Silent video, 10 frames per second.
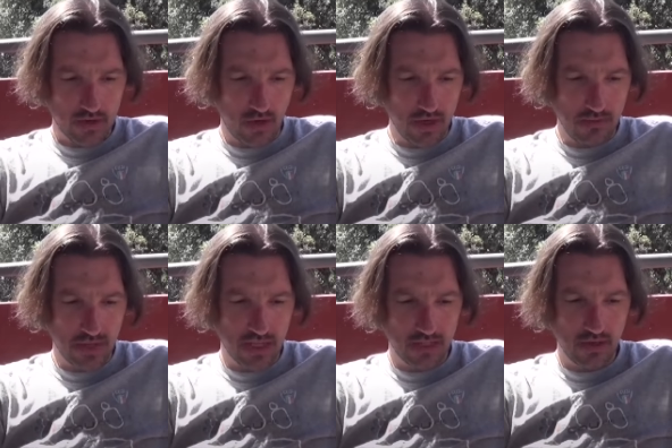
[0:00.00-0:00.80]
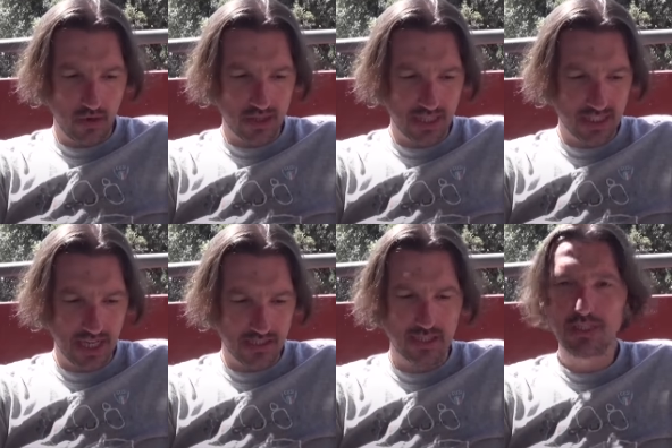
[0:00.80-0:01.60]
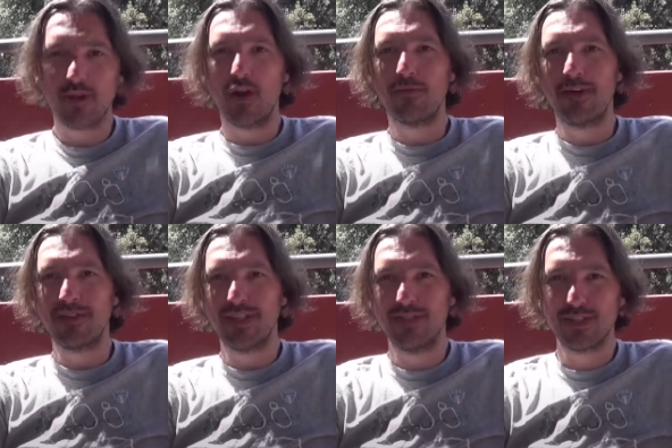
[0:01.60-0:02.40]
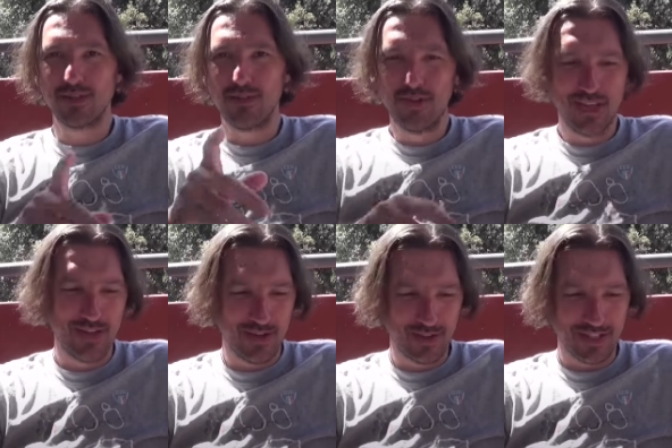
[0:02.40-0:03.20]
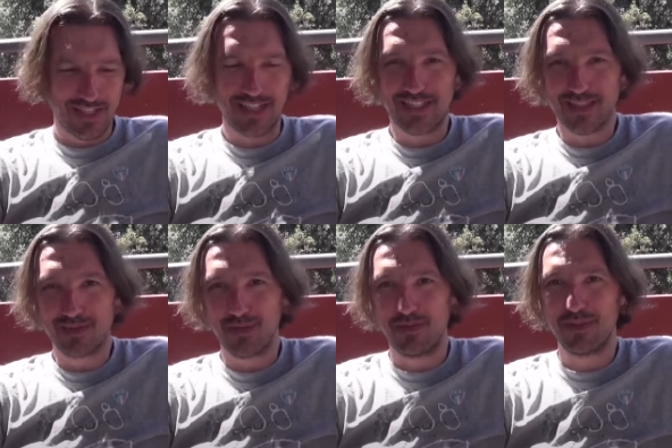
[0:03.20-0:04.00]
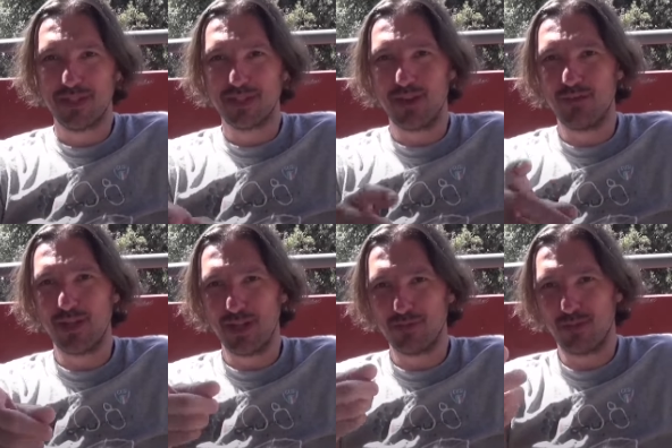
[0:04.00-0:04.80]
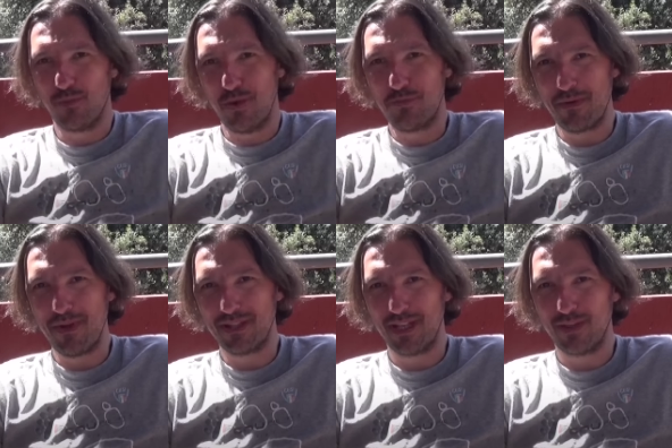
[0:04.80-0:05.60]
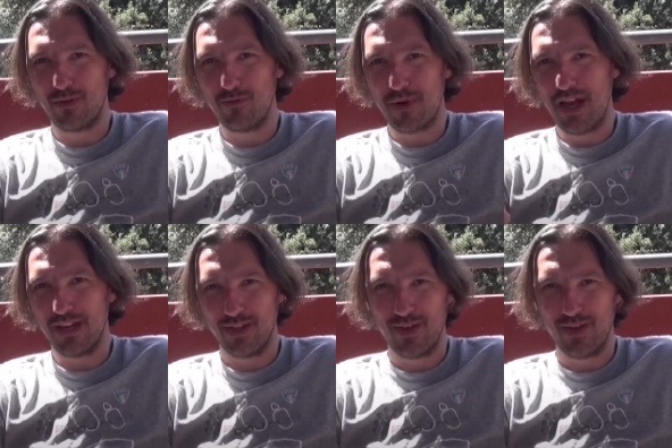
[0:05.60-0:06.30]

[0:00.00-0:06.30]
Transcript: Conny mi chiede note 7 sì o no, beh avete visto il video, note 7 sicuramente sì o no, vuol dire che tu te lo puoi permettere di comprare, di